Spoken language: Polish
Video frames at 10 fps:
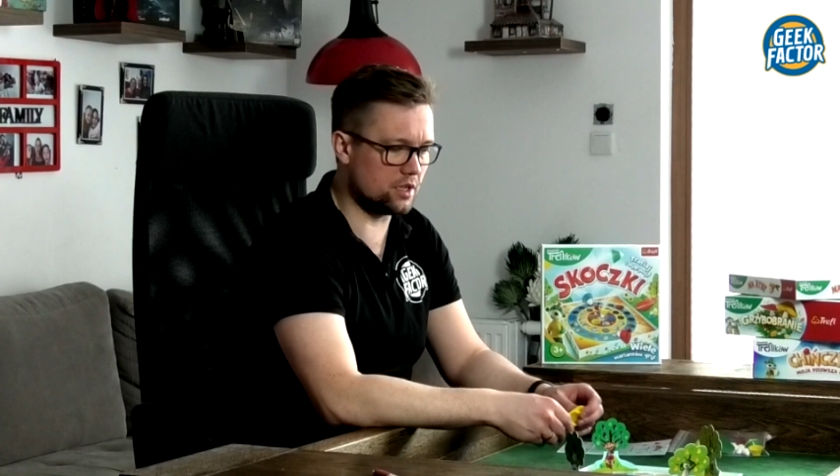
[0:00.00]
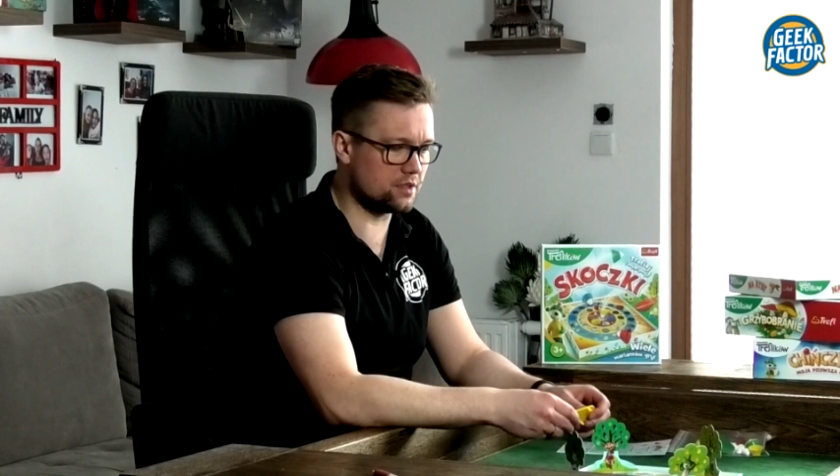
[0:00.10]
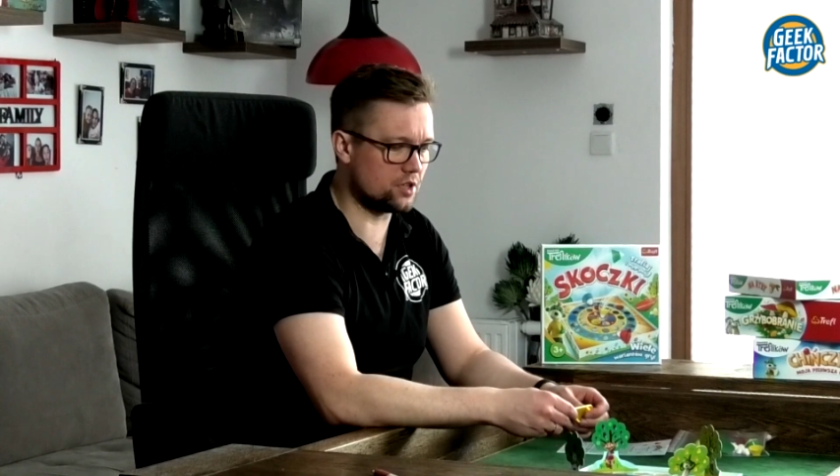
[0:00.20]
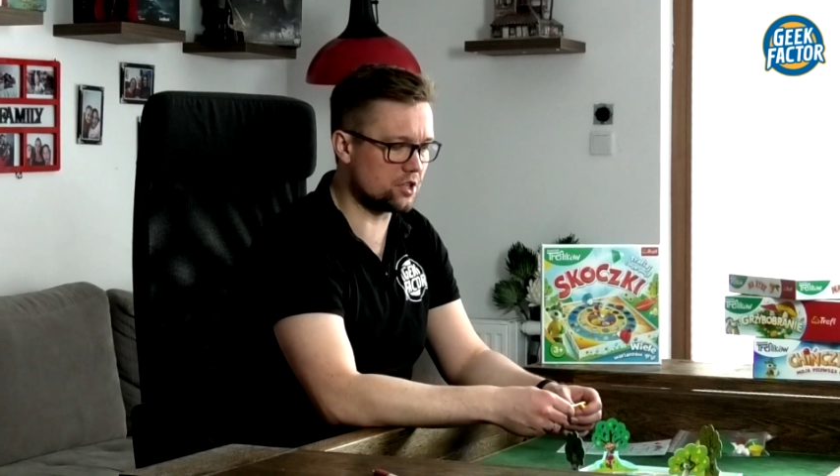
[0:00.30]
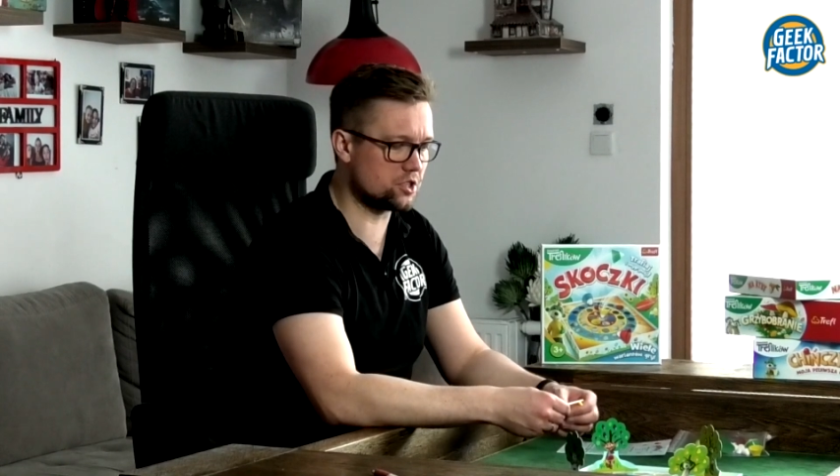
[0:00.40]
nie
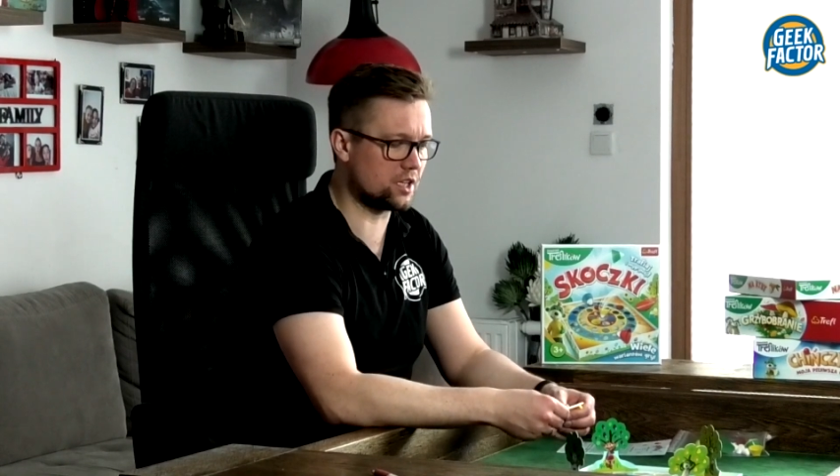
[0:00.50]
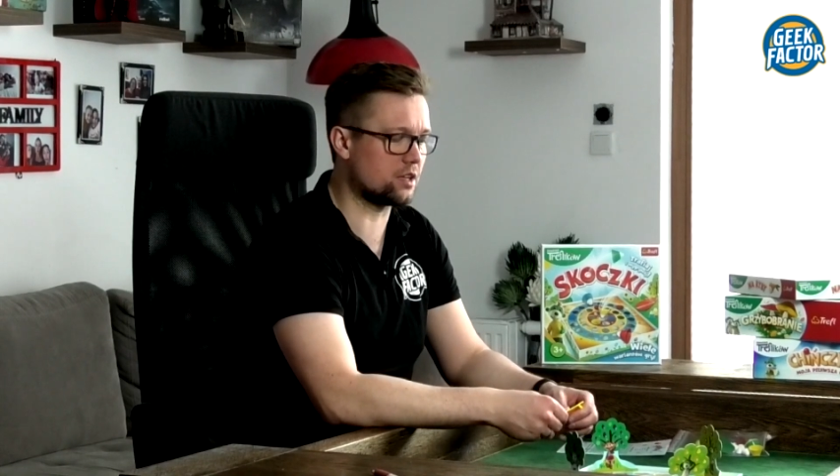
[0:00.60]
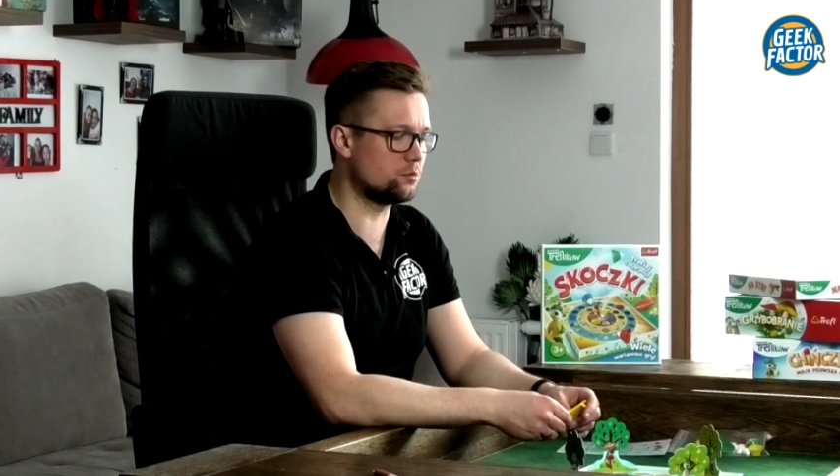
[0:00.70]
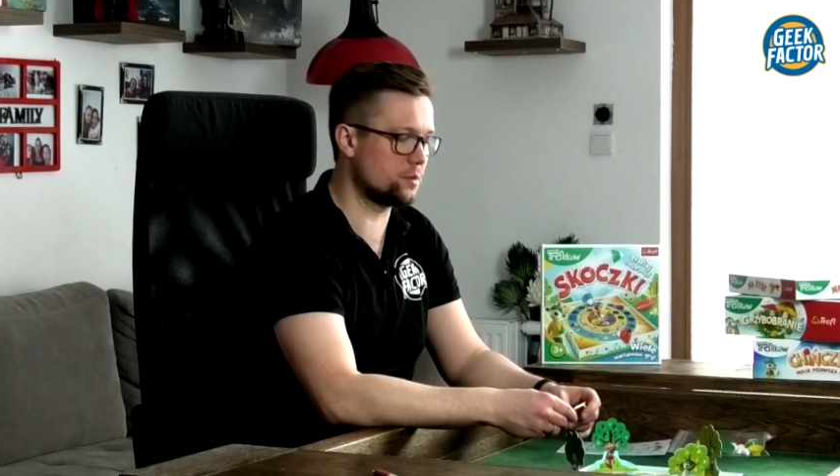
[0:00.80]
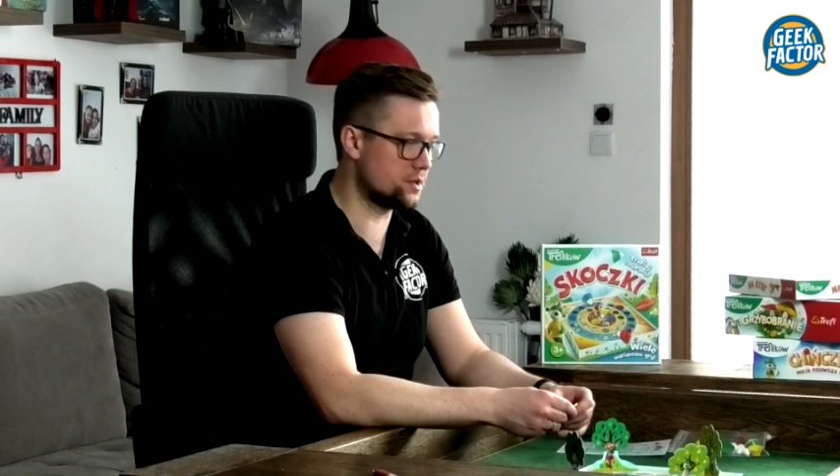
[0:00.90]
jest to aż
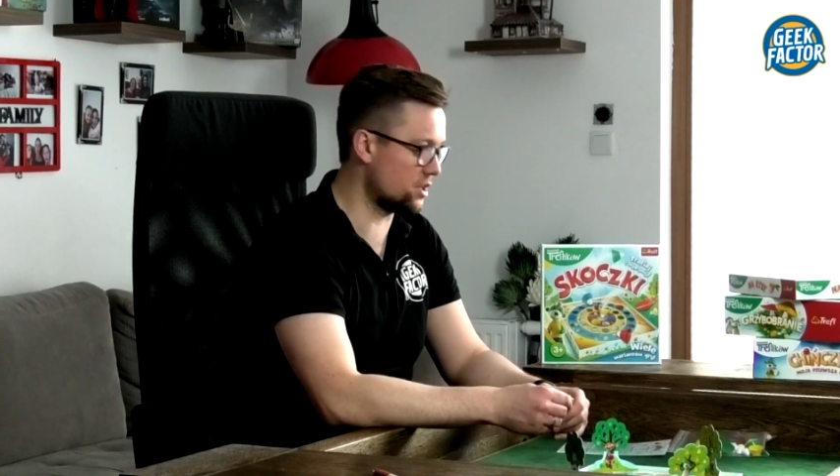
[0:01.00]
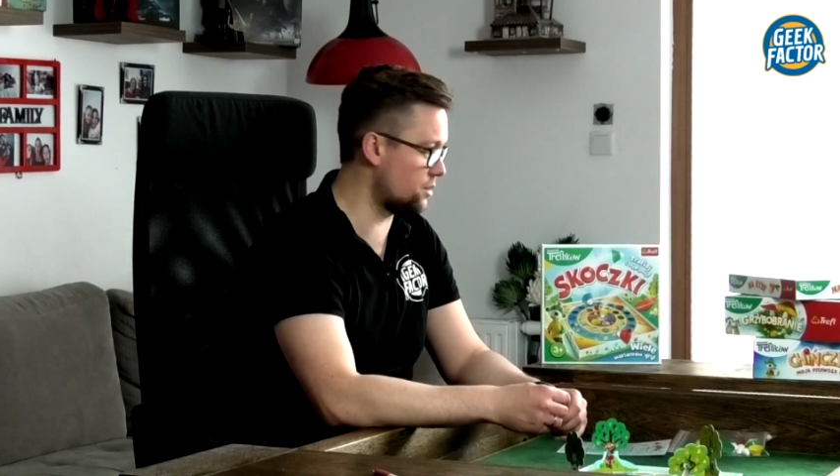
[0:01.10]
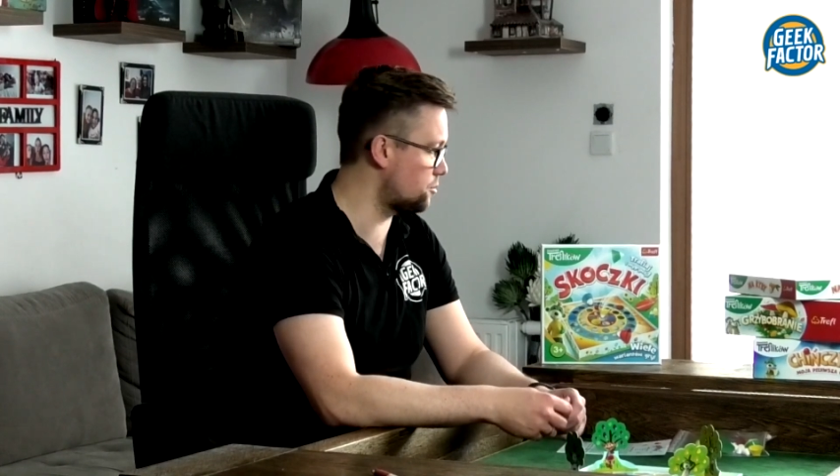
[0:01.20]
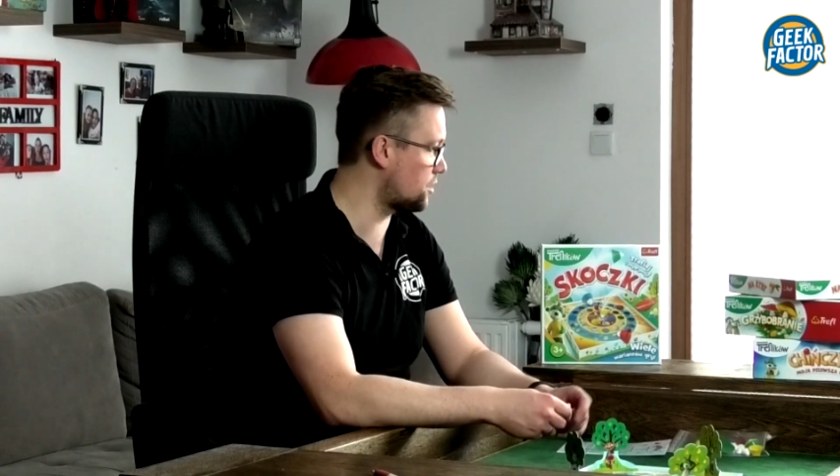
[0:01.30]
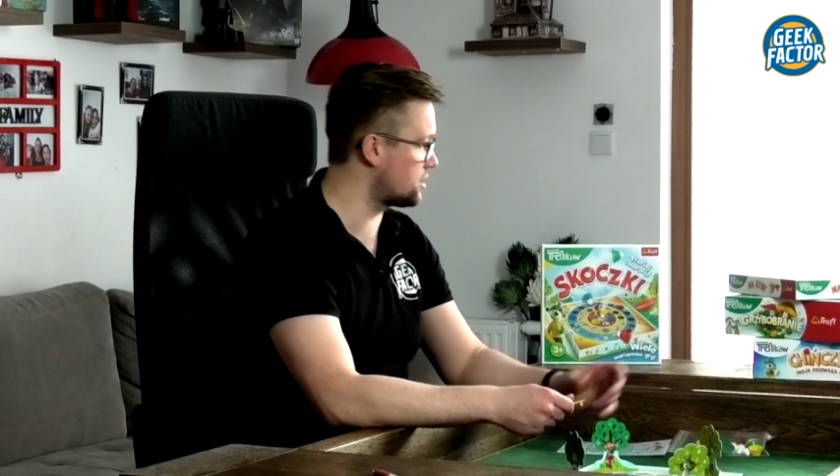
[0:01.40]
tak moim
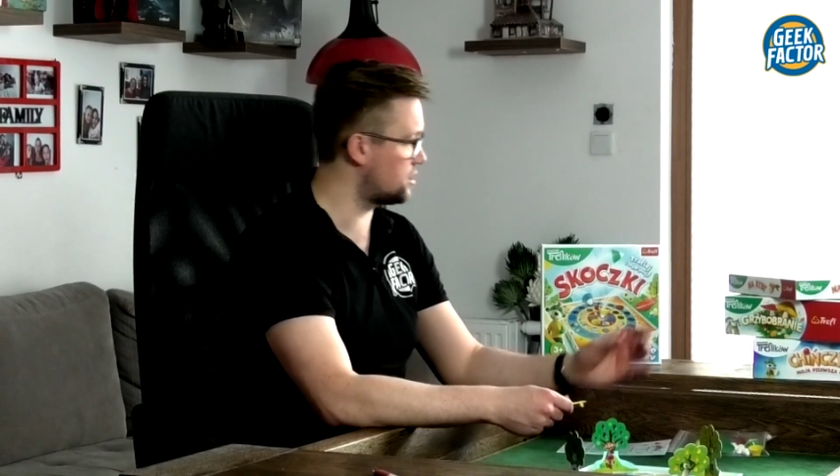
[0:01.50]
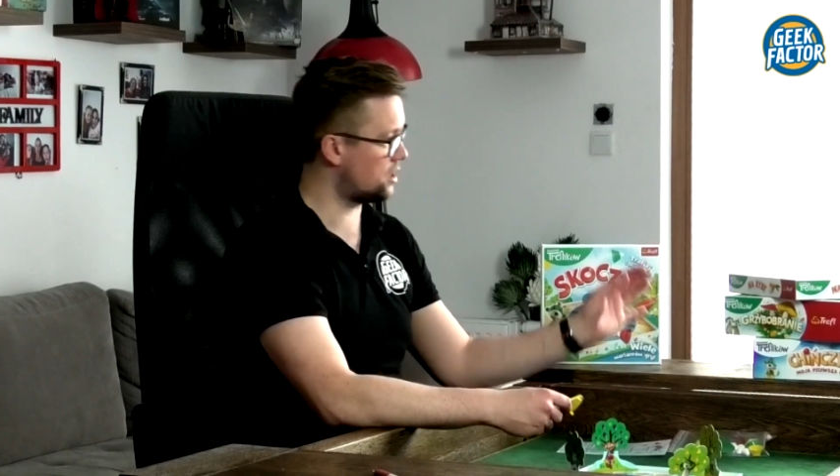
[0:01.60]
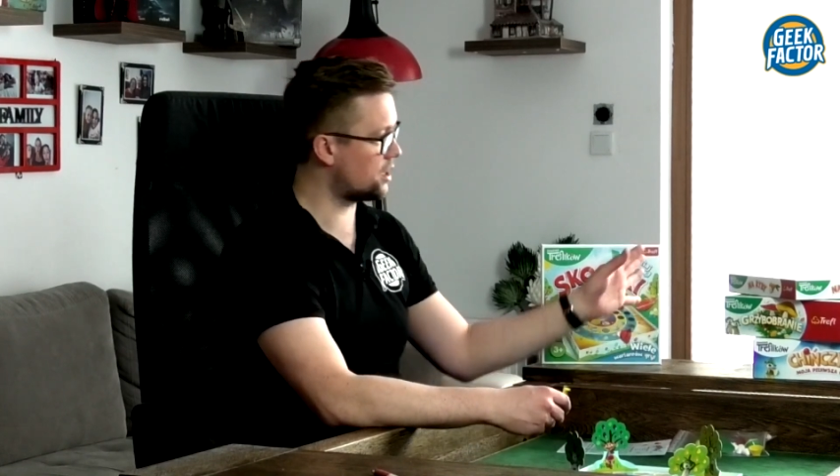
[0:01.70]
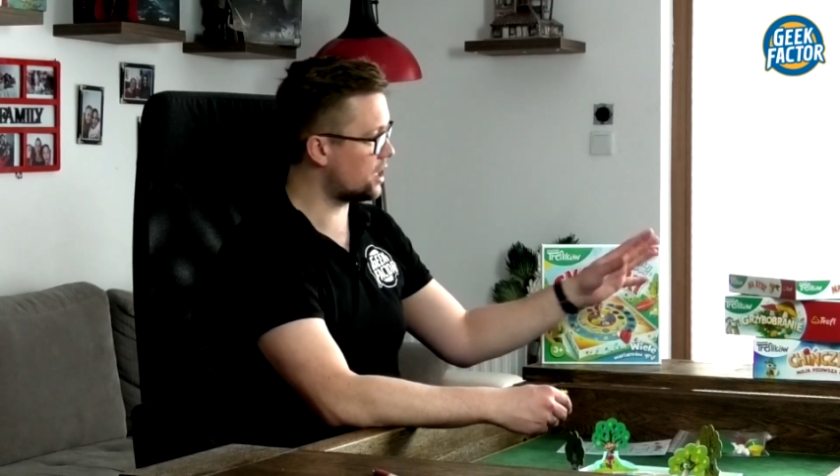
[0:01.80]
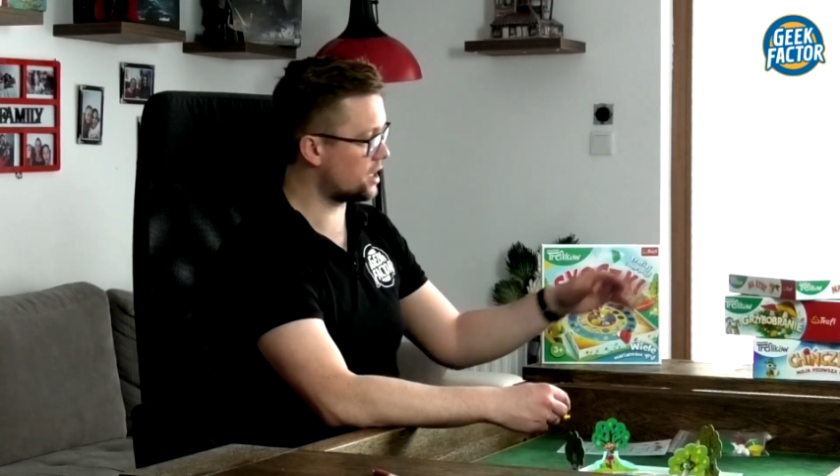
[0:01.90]
zdaniem
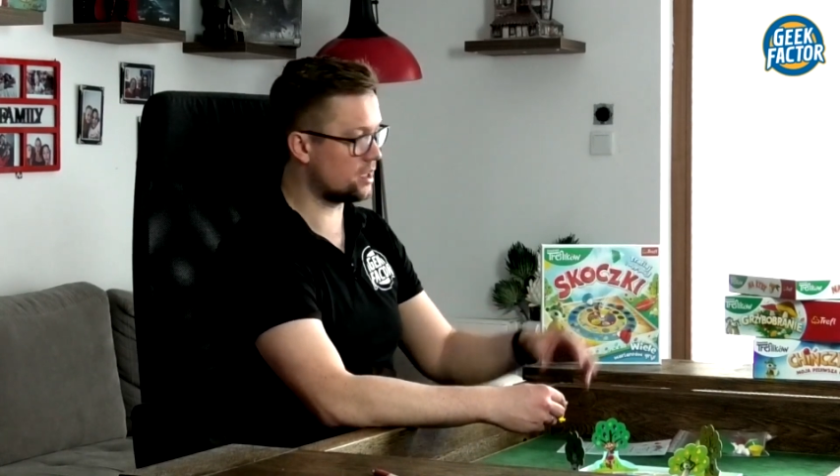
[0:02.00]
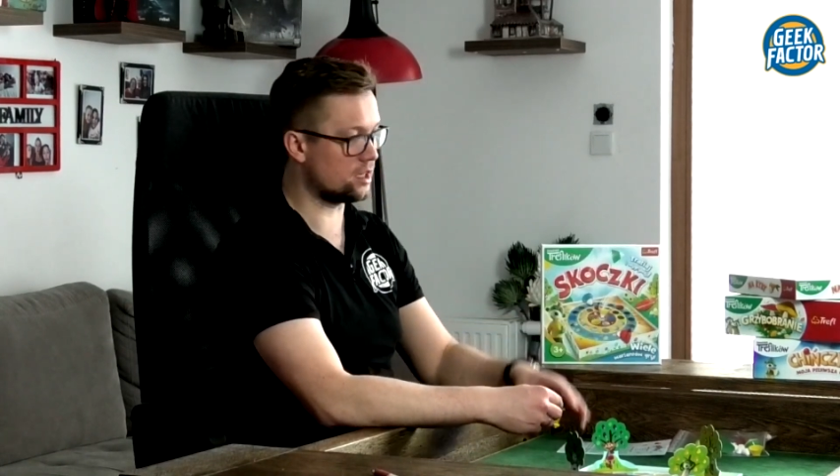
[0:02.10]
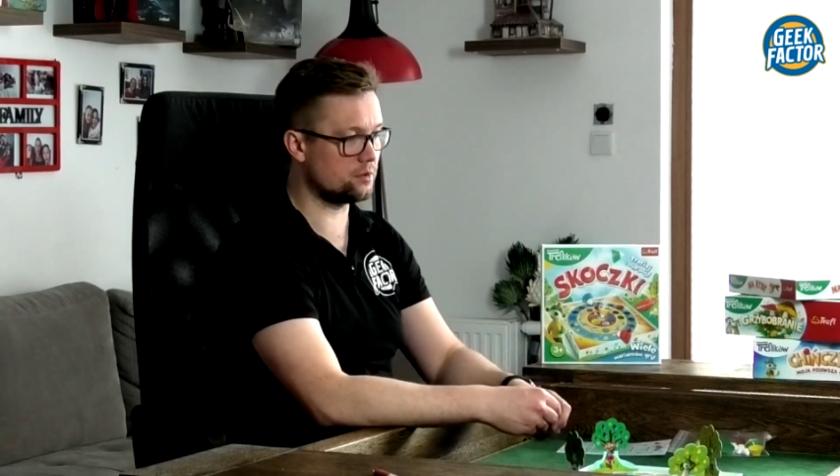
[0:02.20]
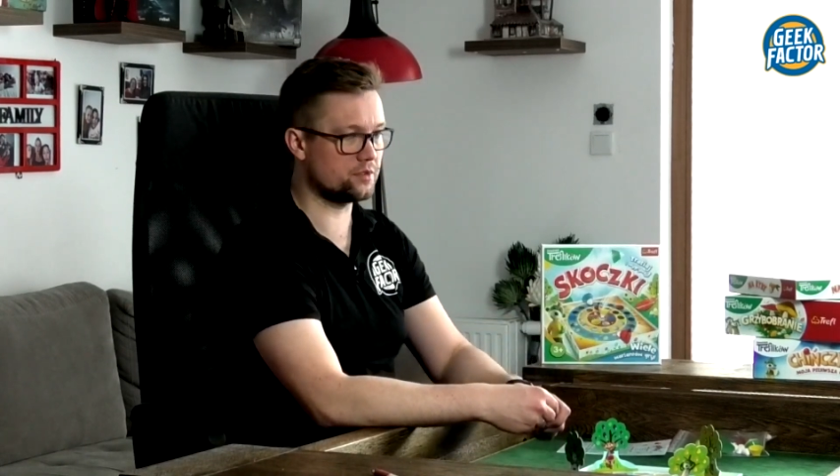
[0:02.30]
edukacyjna gra jak na ryby,